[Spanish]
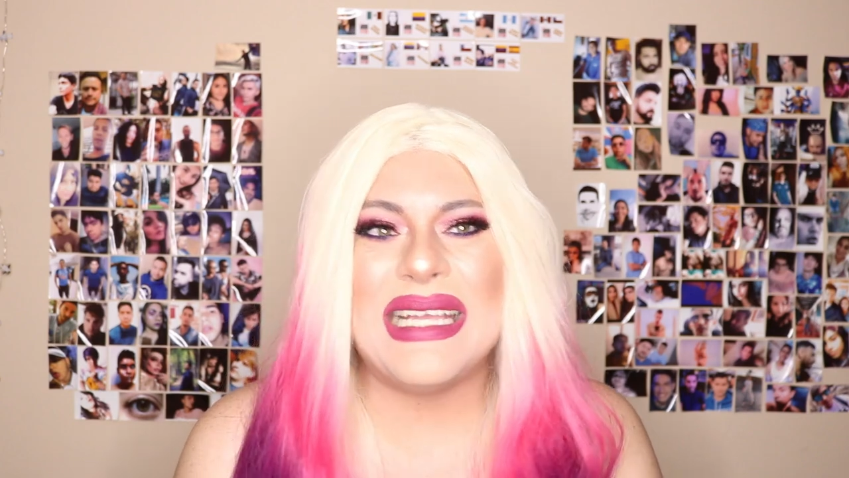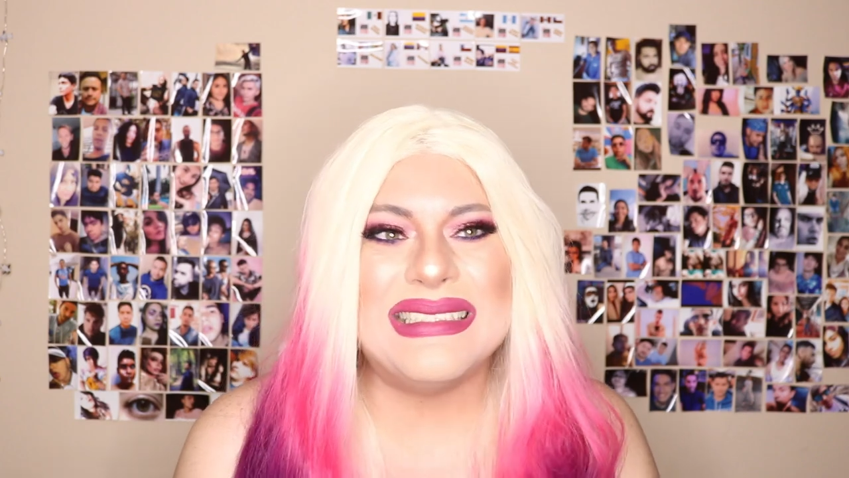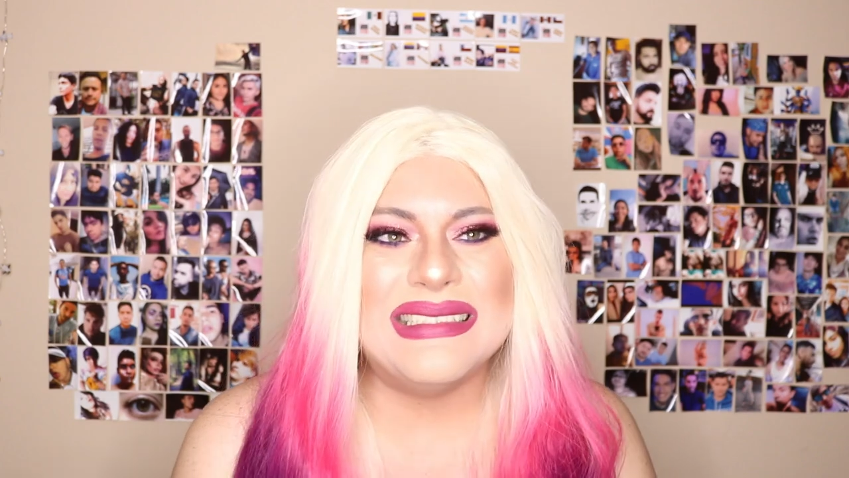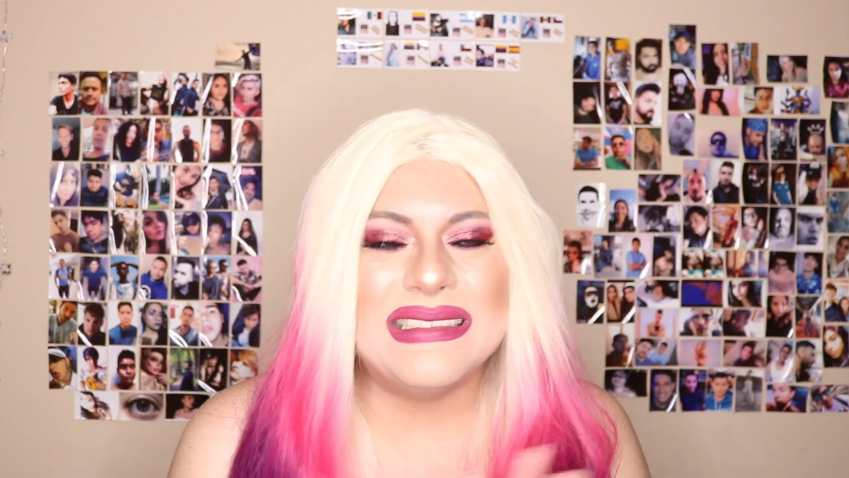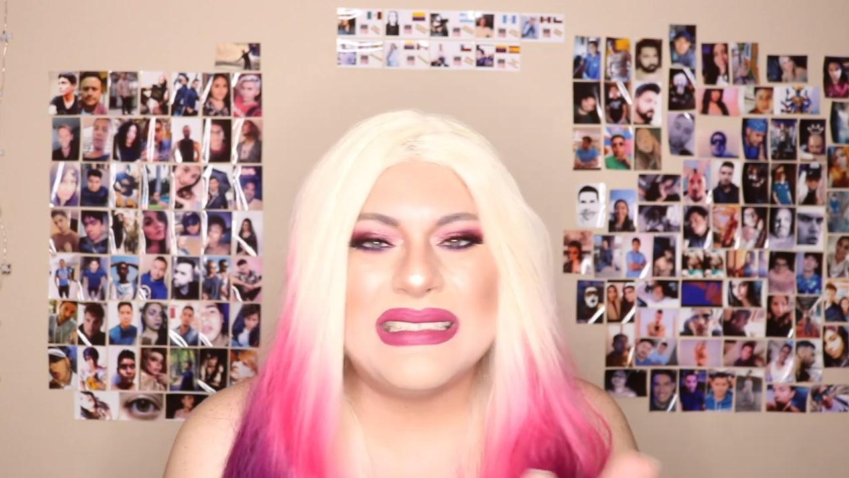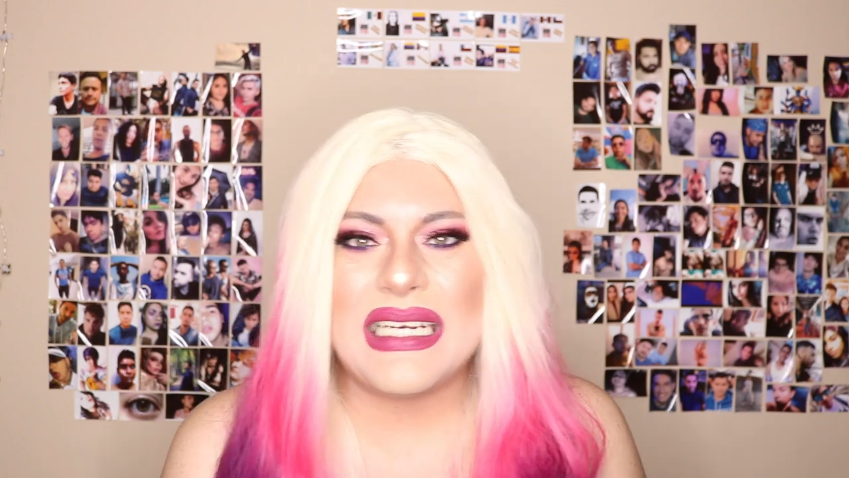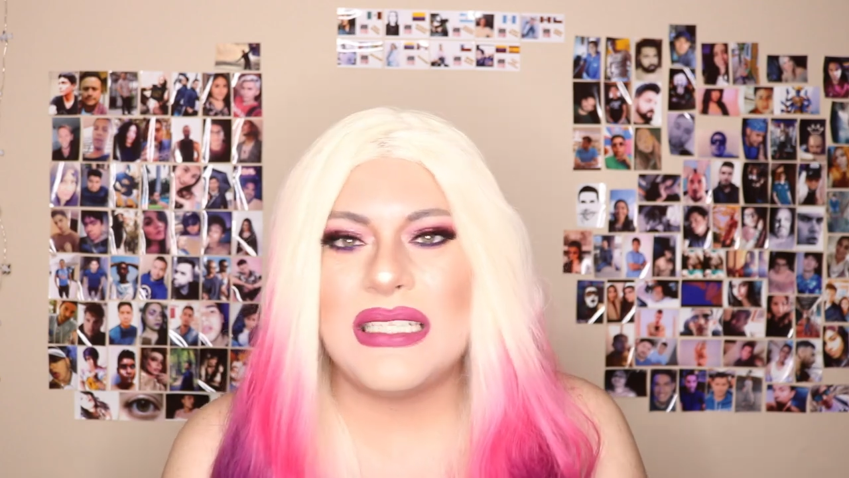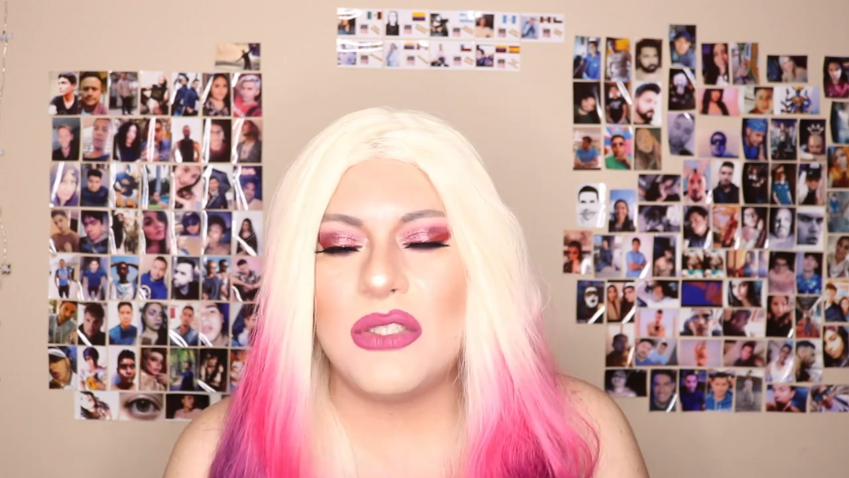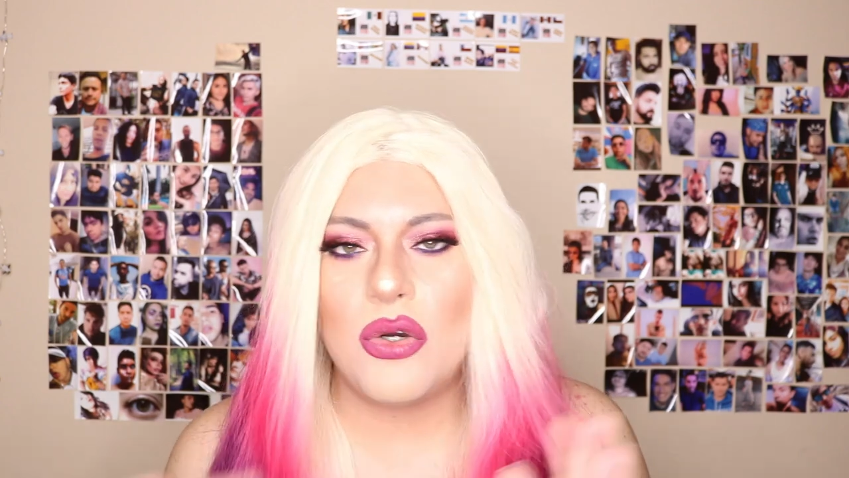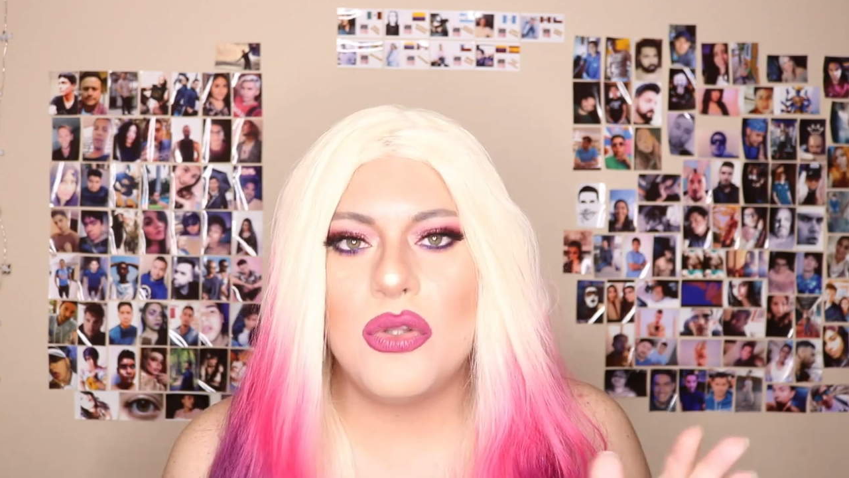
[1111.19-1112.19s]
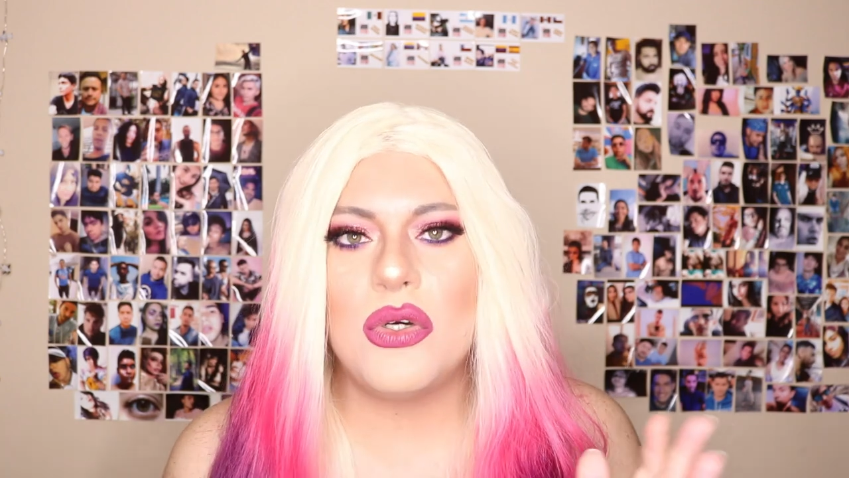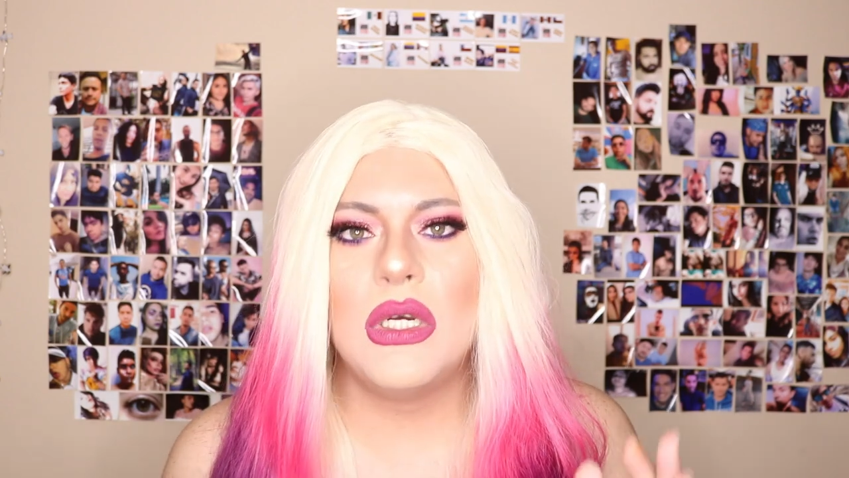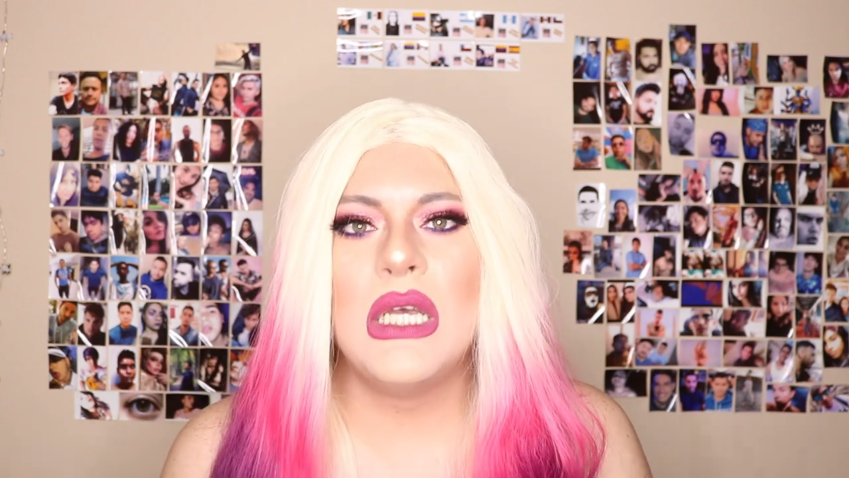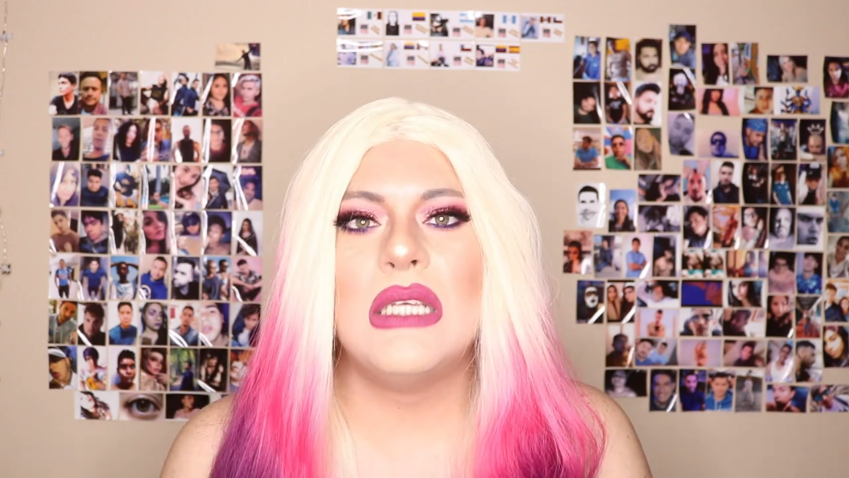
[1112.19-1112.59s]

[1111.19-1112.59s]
entre todo